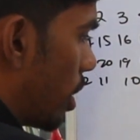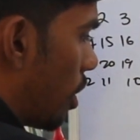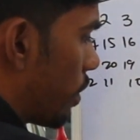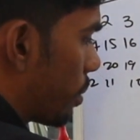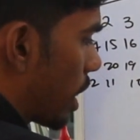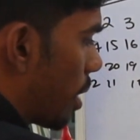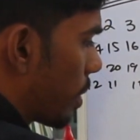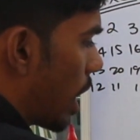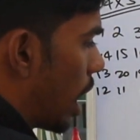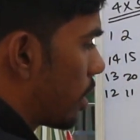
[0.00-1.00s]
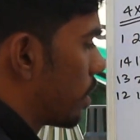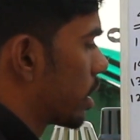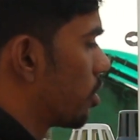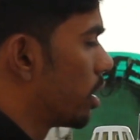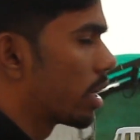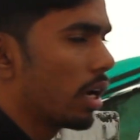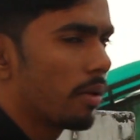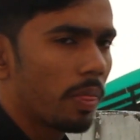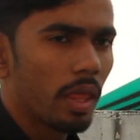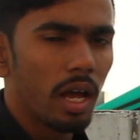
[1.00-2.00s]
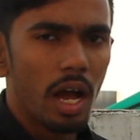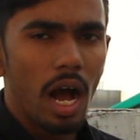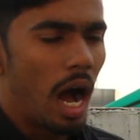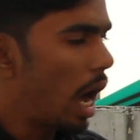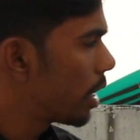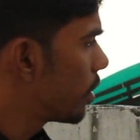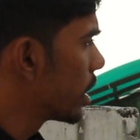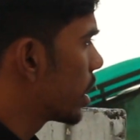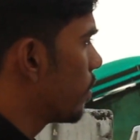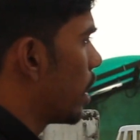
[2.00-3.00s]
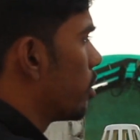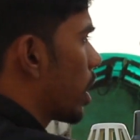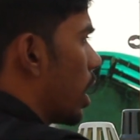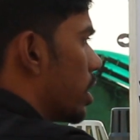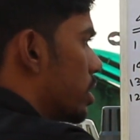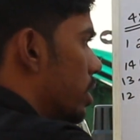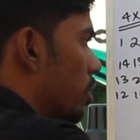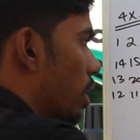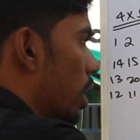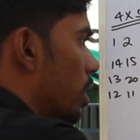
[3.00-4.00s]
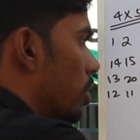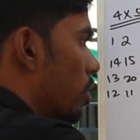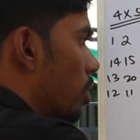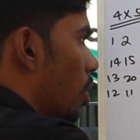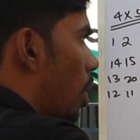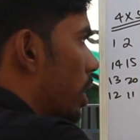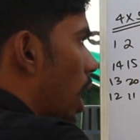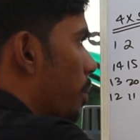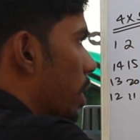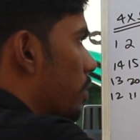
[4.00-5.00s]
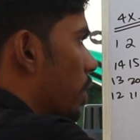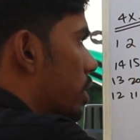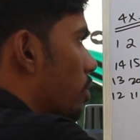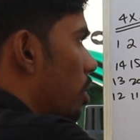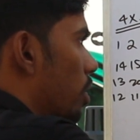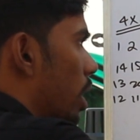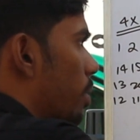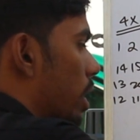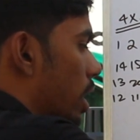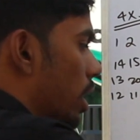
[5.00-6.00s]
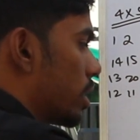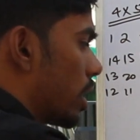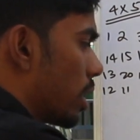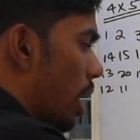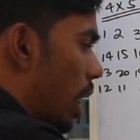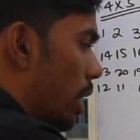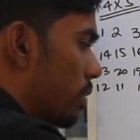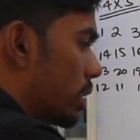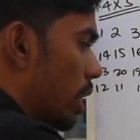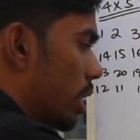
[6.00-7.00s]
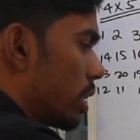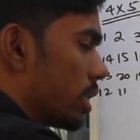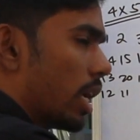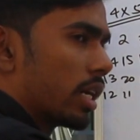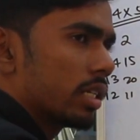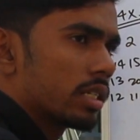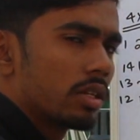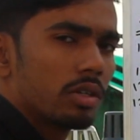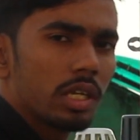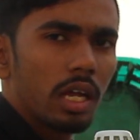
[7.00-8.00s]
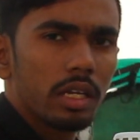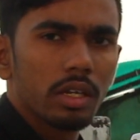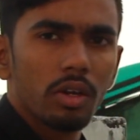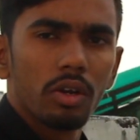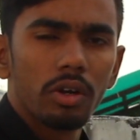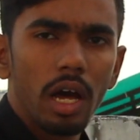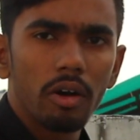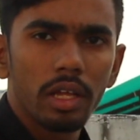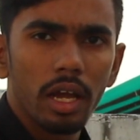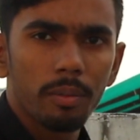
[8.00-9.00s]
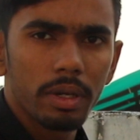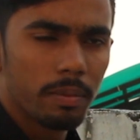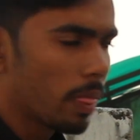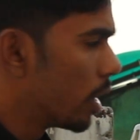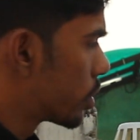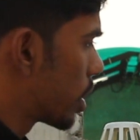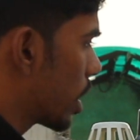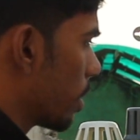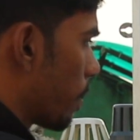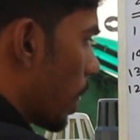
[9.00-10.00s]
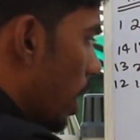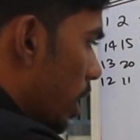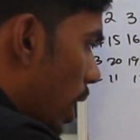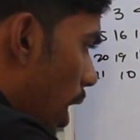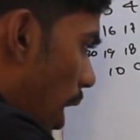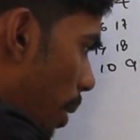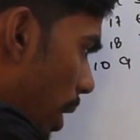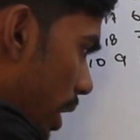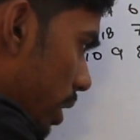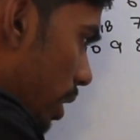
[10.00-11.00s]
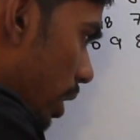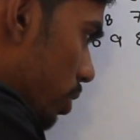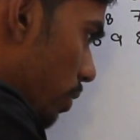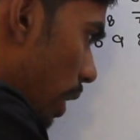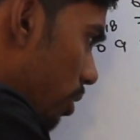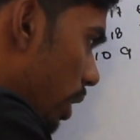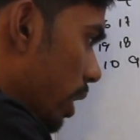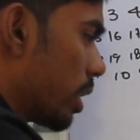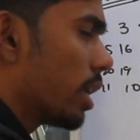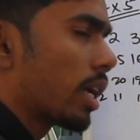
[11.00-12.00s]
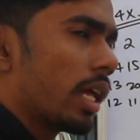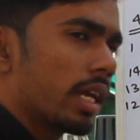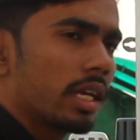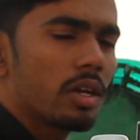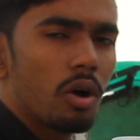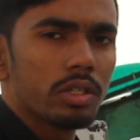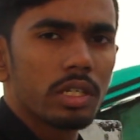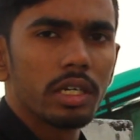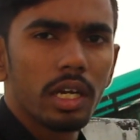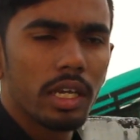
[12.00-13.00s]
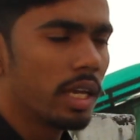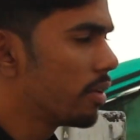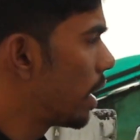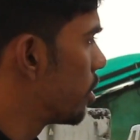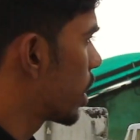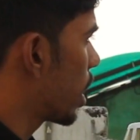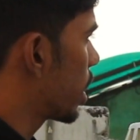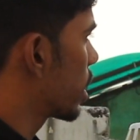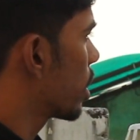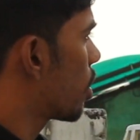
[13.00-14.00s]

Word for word: ए ऑफ हमने यहाँ पे आर वन क्यों लिखा आर वन की वैल्यू क्या है ज़ीरो है और यहाँ पे एक फिक्स वैल्यू हर बार क्या जा रही है आर वन जा रही है दैट इज़ ज़ीरो जा रही है कोई डाउट है यहाँ पे सो so, देखिए हमारा ये जो वैल्यू रहेगी ये क्या रहेगी कांस्टेंट रहेगी ये वैल्यू क्या रहेगी